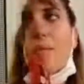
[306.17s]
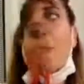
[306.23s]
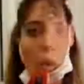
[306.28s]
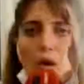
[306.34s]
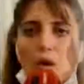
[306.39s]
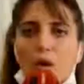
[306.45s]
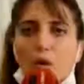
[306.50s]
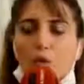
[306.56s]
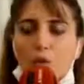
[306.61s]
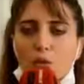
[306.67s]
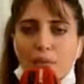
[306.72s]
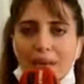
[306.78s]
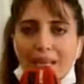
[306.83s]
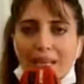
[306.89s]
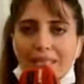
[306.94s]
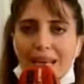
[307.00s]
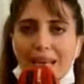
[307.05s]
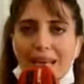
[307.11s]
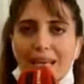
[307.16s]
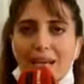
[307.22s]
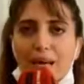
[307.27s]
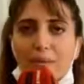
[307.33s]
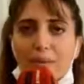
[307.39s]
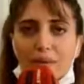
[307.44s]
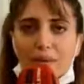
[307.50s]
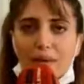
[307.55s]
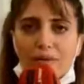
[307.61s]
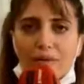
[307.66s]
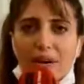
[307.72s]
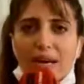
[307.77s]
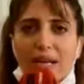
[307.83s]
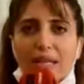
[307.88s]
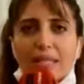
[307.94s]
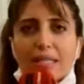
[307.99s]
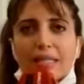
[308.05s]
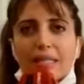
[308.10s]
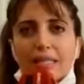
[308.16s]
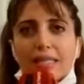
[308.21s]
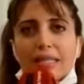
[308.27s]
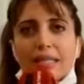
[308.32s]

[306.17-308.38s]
آه، كل ما كيتعلق بالنفقه